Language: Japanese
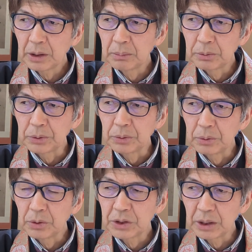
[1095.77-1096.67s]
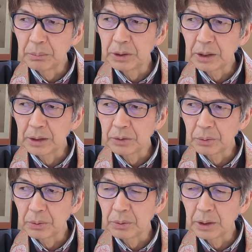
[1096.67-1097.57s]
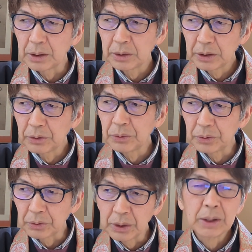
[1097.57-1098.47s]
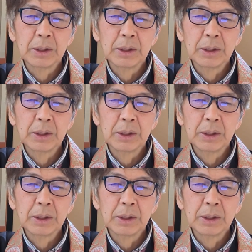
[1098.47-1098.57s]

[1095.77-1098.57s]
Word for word: らブルーオーシャンみたいなところがあってどんどん